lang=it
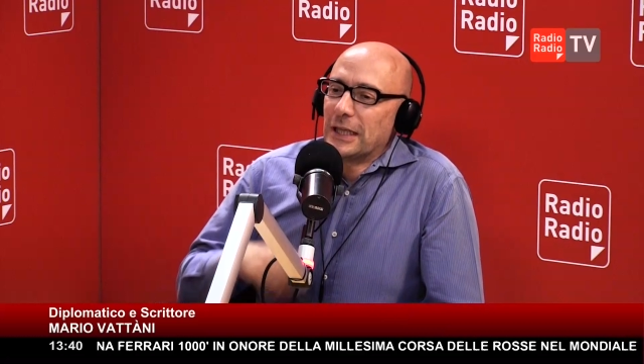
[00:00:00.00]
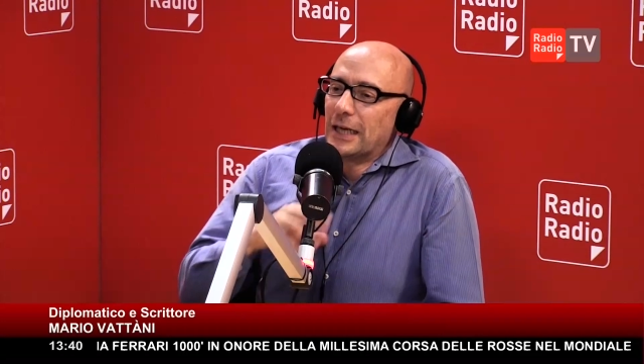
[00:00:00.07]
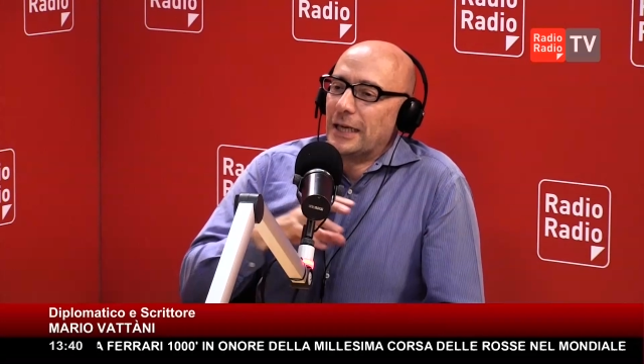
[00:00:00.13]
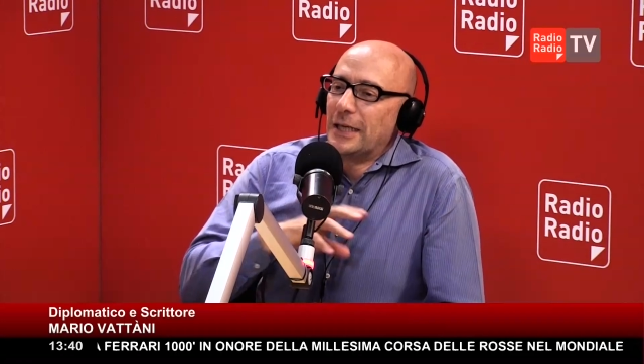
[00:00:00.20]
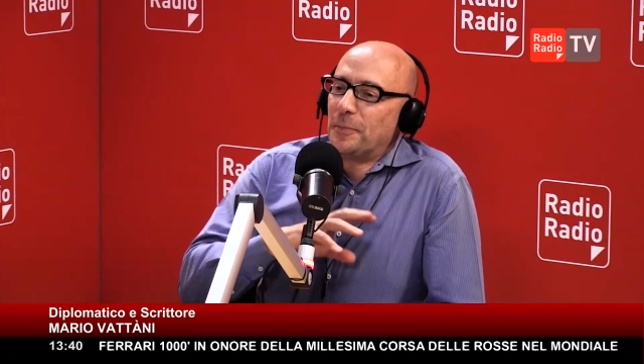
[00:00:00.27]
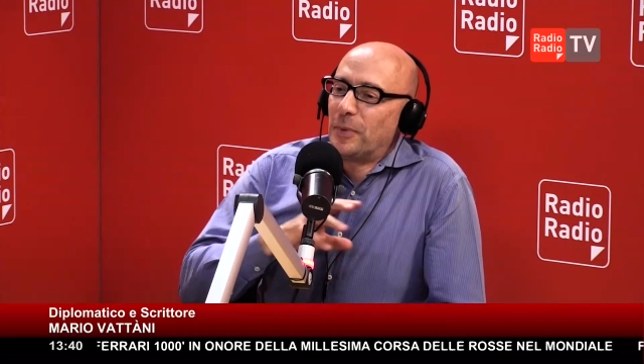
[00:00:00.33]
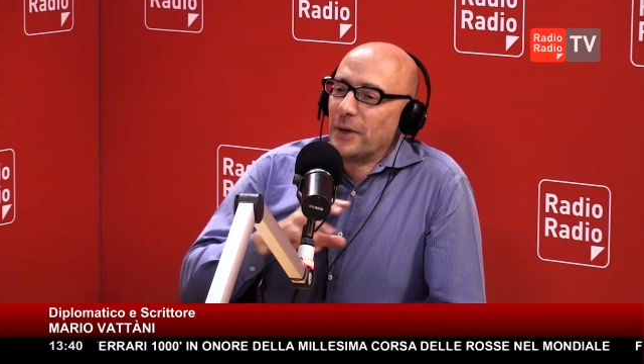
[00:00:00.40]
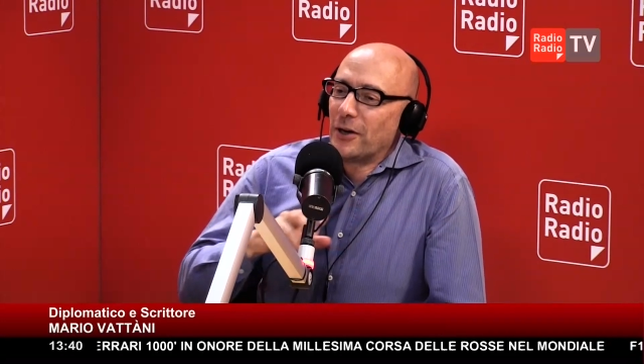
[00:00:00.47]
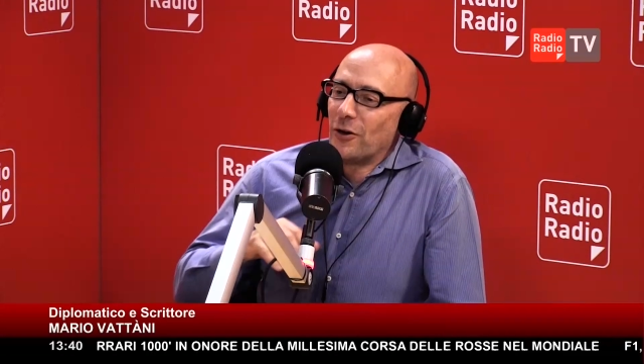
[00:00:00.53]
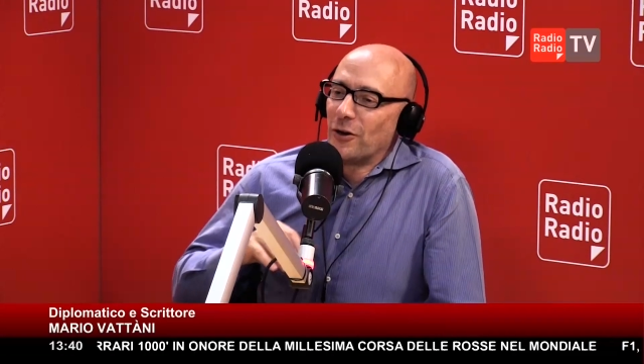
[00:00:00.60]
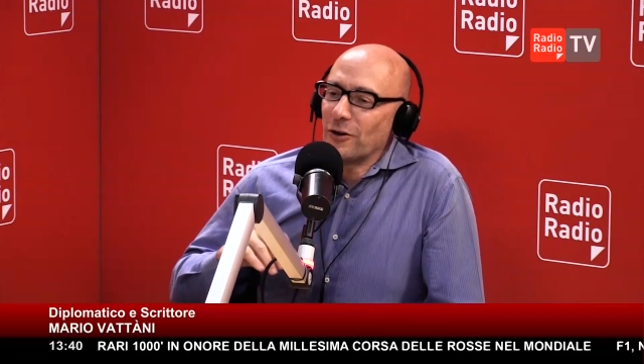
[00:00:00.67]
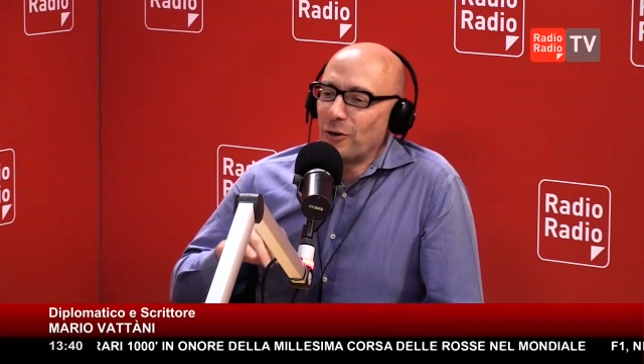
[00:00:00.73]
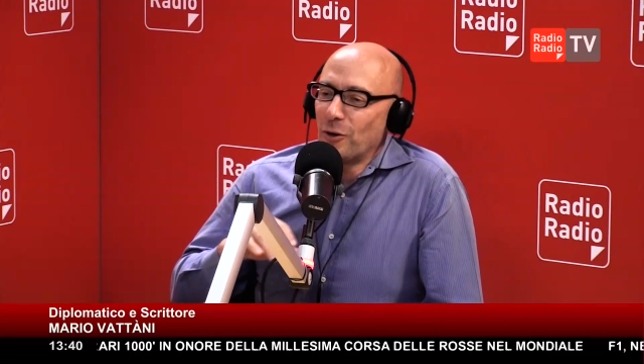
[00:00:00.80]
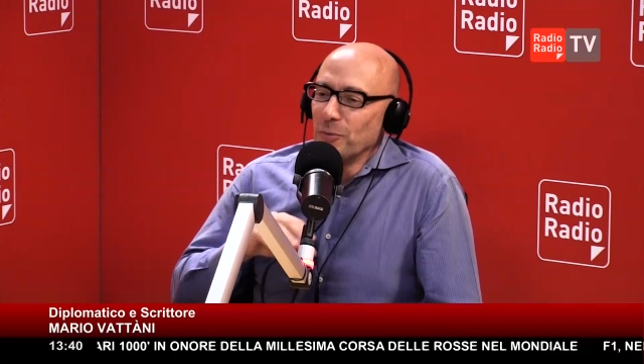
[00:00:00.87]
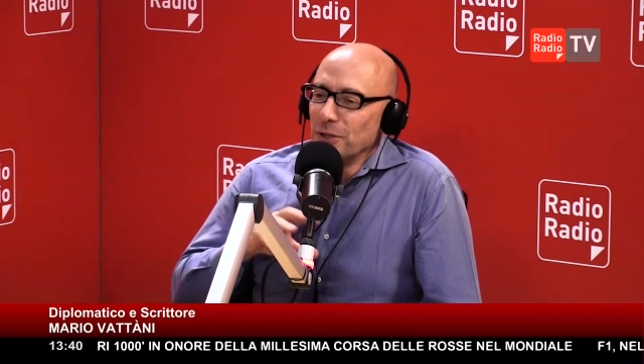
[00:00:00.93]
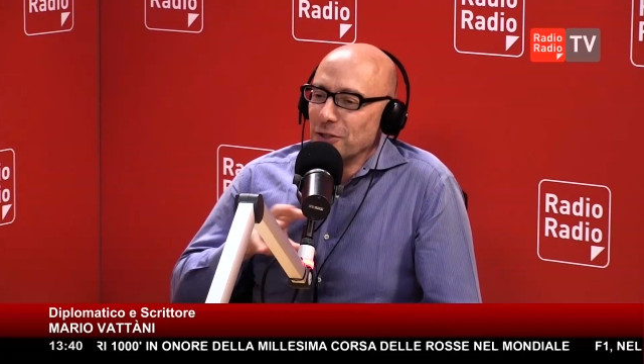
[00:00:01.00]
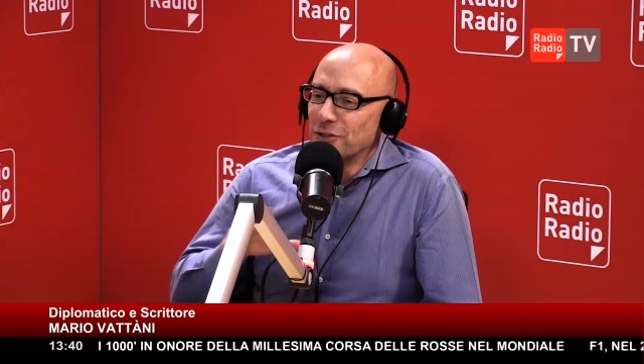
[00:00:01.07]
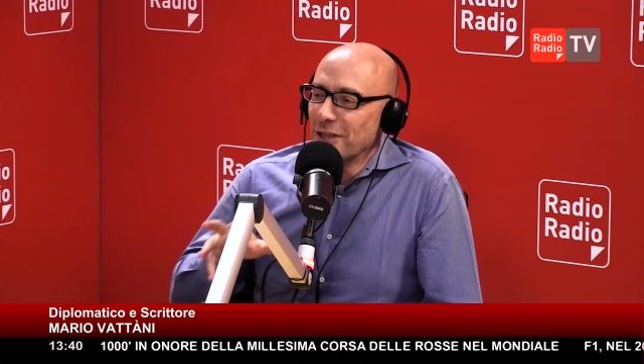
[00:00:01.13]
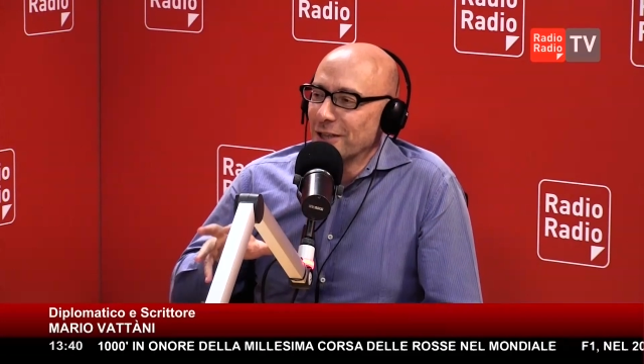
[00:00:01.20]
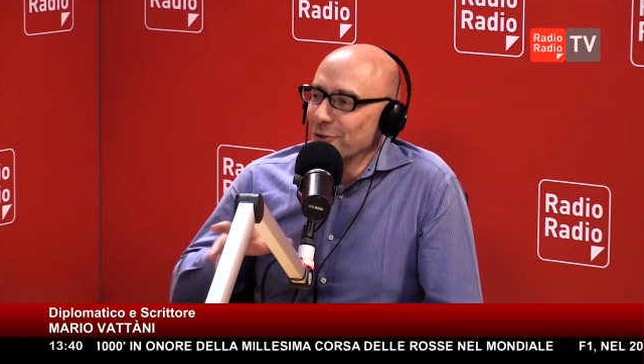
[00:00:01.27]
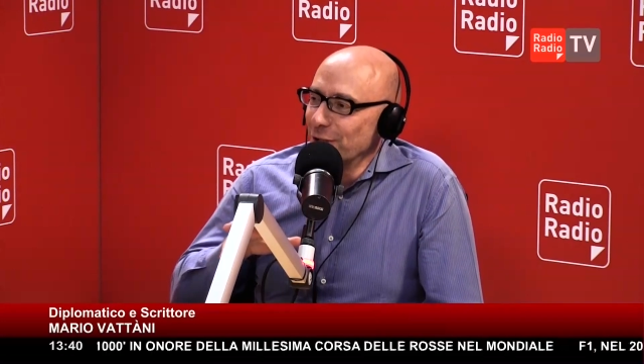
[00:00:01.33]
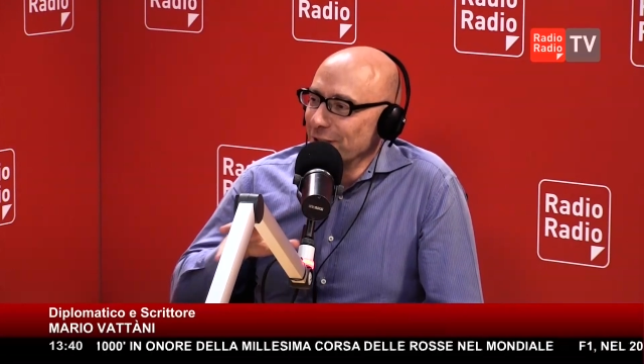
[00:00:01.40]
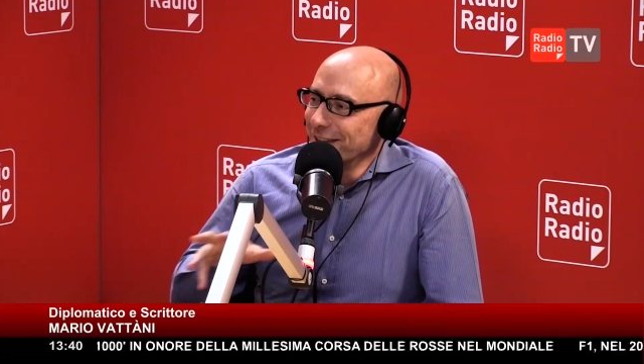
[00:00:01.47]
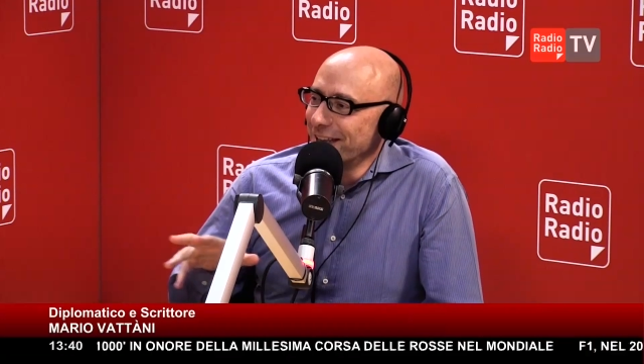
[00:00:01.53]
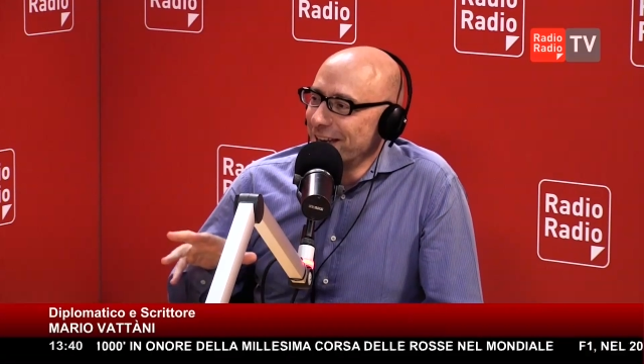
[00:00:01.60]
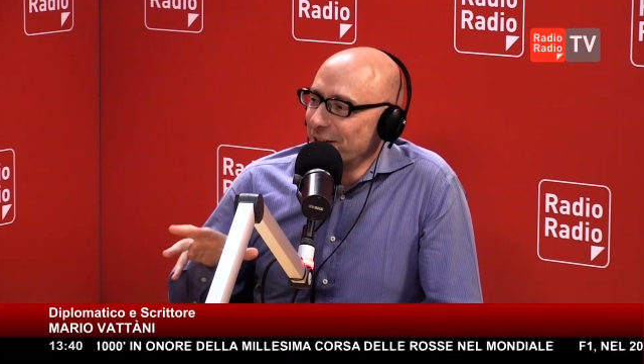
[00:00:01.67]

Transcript: lì però ho cominciato ad andare